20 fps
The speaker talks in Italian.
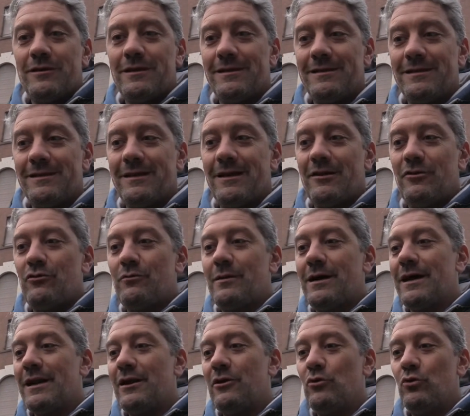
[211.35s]
che ti danno
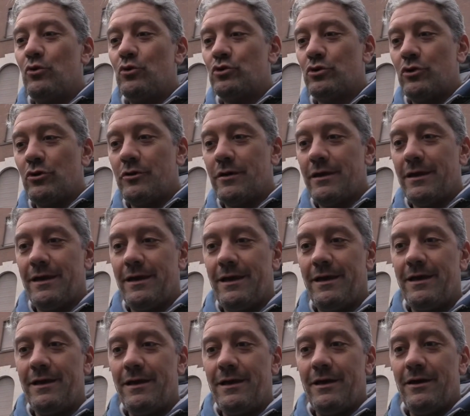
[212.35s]
magari lustro che,
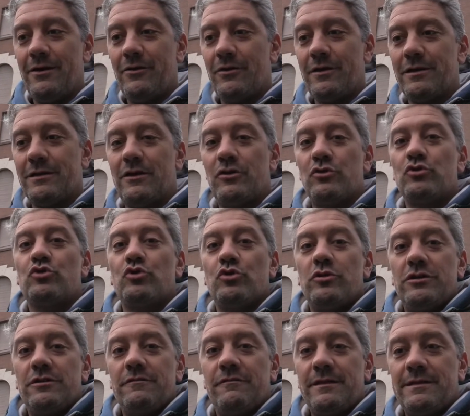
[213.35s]
o che ti danno
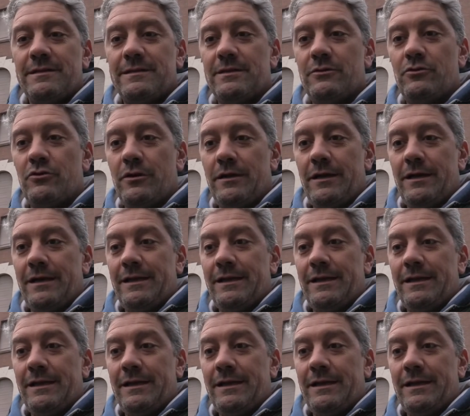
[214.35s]
soddisfazioni.